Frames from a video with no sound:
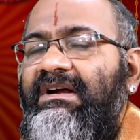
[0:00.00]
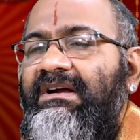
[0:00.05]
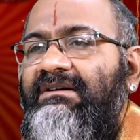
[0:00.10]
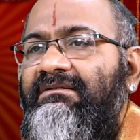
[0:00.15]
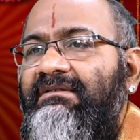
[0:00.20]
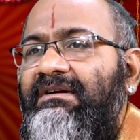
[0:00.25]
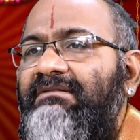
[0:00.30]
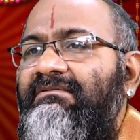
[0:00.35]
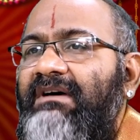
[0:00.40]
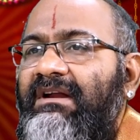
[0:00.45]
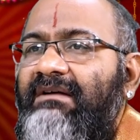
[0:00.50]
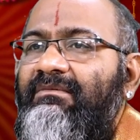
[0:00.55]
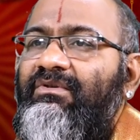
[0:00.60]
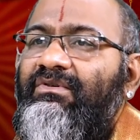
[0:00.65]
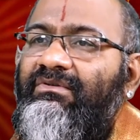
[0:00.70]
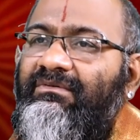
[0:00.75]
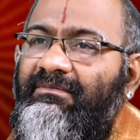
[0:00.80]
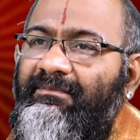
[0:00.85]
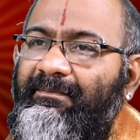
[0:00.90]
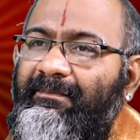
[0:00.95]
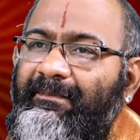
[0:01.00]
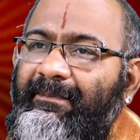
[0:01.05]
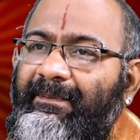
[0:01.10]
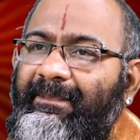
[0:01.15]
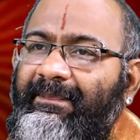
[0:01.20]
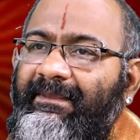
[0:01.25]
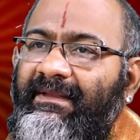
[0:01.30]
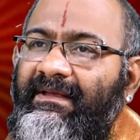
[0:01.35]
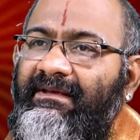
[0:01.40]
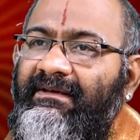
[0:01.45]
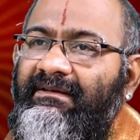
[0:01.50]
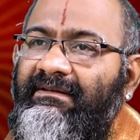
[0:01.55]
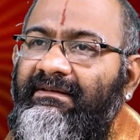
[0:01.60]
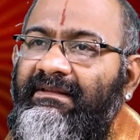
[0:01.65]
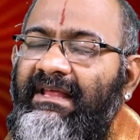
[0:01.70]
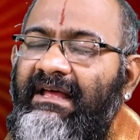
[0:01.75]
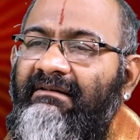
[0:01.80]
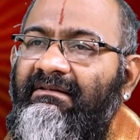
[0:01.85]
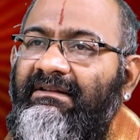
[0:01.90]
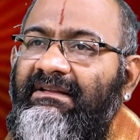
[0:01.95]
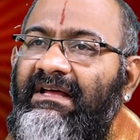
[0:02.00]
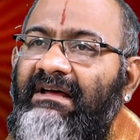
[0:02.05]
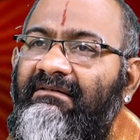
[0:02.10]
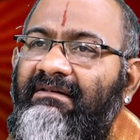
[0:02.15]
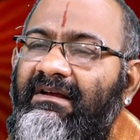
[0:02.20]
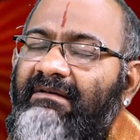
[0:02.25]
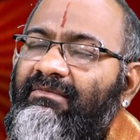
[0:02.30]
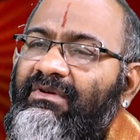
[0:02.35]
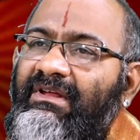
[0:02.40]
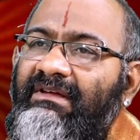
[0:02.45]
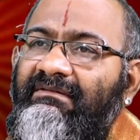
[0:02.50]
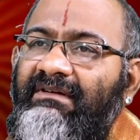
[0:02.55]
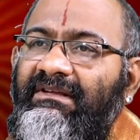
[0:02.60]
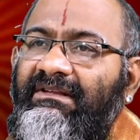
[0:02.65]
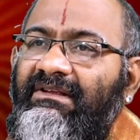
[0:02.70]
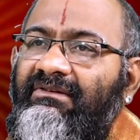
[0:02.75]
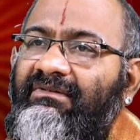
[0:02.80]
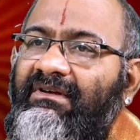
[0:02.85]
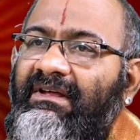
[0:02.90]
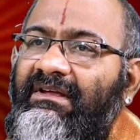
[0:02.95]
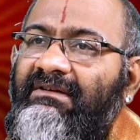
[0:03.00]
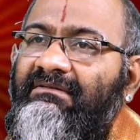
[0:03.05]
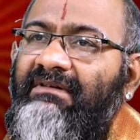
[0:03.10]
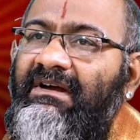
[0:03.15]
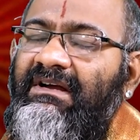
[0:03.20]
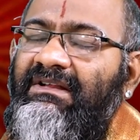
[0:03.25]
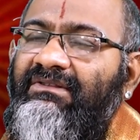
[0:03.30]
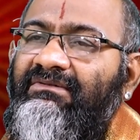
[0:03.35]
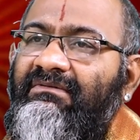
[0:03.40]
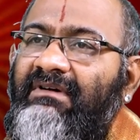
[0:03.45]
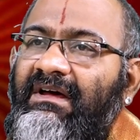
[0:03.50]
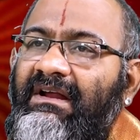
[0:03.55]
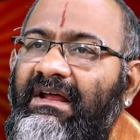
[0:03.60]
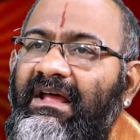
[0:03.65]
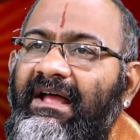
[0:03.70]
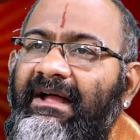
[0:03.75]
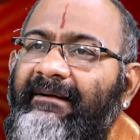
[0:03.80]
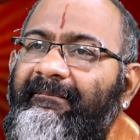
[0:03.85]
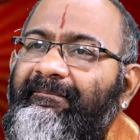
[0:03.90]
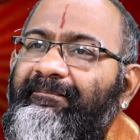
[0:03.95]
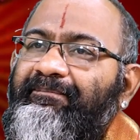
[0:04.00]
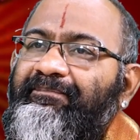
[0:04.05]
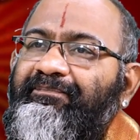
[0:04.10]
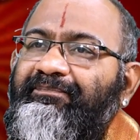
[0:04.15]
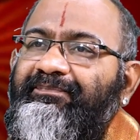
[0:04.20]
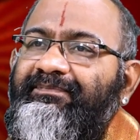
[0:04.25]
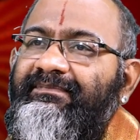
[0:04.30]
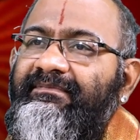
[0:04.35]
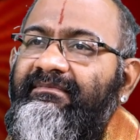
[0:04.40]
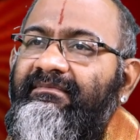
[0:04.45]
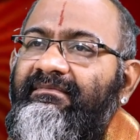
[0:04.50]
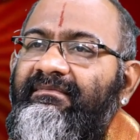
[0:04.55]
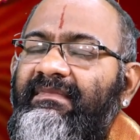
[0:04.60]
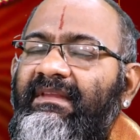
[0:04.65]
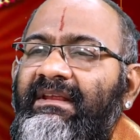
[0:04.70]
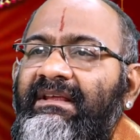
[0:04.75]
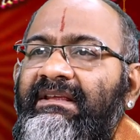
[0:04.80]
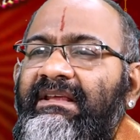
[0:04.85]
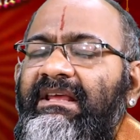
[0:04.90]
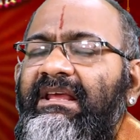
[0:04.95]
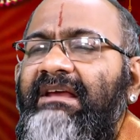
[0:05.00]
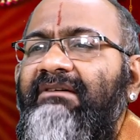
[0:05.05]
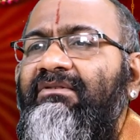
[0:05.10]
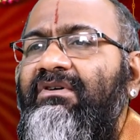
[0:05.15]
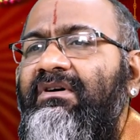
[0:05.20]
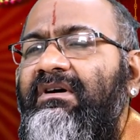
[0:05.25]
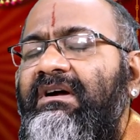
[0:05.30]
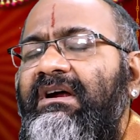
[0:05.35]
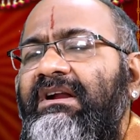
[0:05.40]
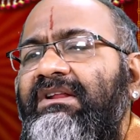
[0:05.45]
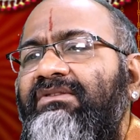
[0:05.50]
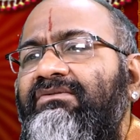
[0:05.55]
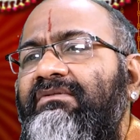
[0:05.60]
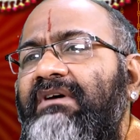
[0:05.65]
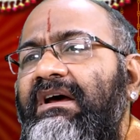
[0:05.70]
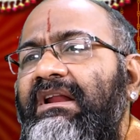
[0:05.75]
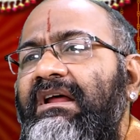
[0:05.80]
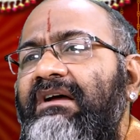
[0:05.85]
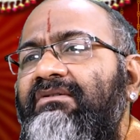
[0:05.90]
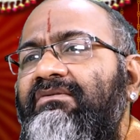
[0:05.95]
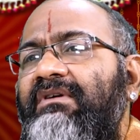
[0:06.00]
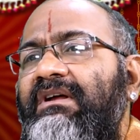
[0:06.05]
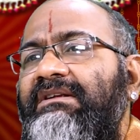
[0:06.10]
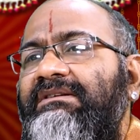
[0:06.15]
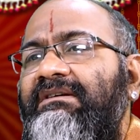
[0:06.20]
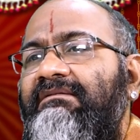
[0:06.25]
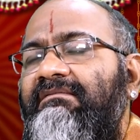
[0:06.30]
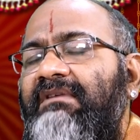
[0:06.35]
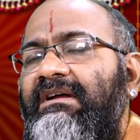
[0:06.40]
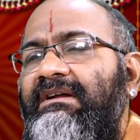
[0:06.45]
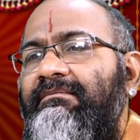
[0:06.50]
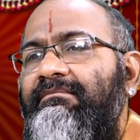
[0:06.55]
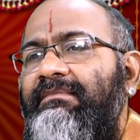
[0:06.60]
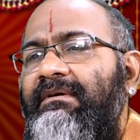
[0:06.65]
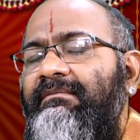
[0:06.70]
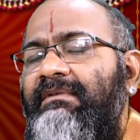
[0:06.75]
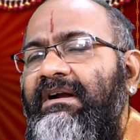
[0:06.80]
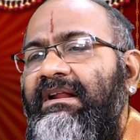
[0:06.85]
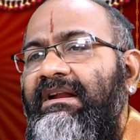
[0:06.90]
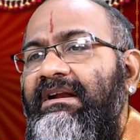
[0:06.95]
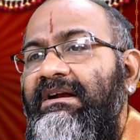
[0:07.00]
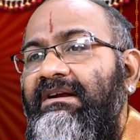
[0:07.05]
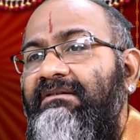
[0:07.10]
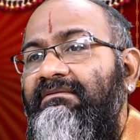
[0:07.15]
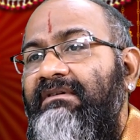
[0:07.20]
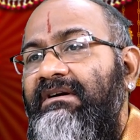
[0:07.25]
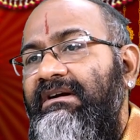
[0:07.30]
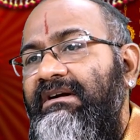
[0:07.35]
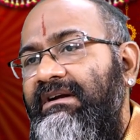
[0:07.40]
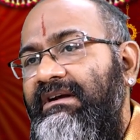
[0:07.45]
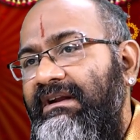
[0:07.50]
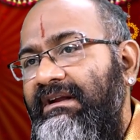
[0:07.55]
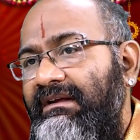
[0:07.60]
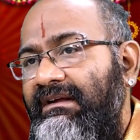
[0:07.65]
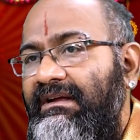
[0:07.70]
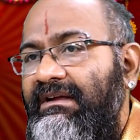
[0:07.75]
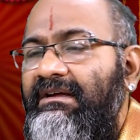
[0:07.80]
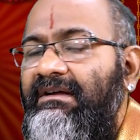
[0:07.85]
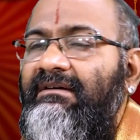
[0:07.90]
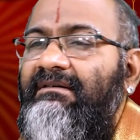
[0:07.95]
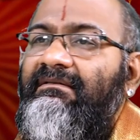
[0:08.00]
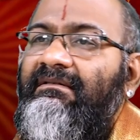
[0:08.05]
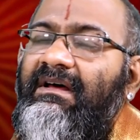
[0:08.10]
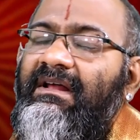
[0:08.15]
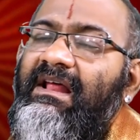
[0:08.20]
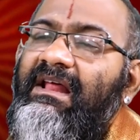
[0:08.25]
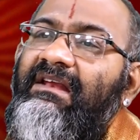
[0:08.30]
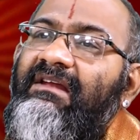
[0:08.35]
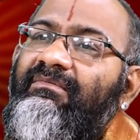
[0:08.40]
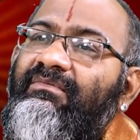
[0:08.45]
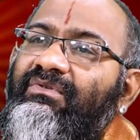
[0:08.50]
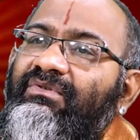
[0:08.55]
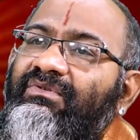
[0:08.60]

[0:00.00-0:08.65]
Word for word: ఉండేటువంటి వరములు దేవతా వరములు ఏవైతే ఉన్నాయో వాటి ద్వారా ఏ ఒక్కరి ద్వారా కూడా సంహరింపబడినటువంటి వరాల్ని